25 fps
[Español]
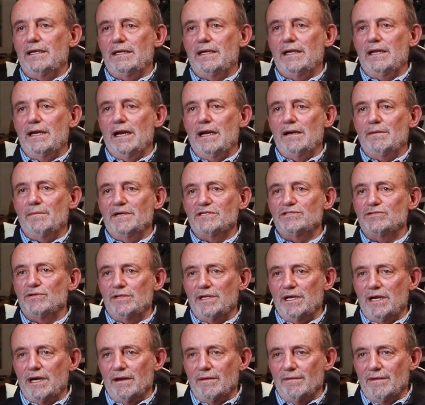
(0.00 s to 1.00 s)
era el maestro
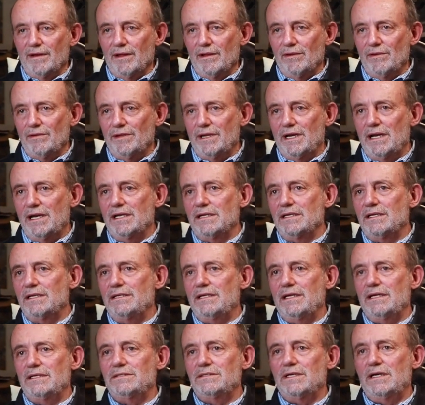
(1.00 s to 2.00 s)
de grabado de,
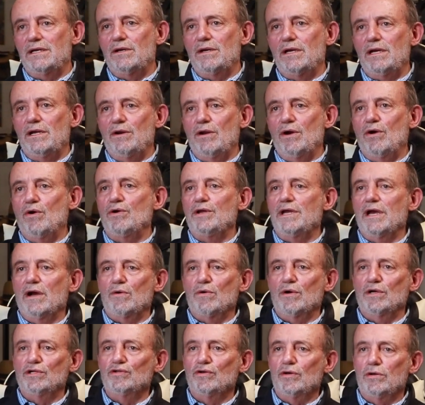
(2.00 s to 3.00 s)
y luego ya
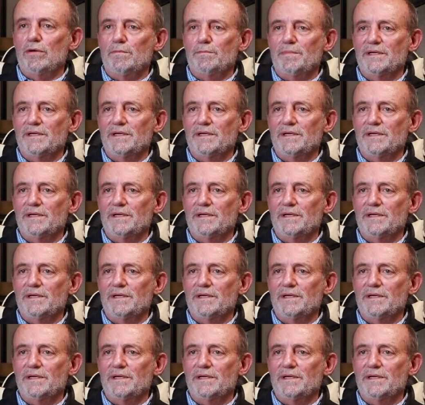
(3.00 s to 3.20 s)
cuando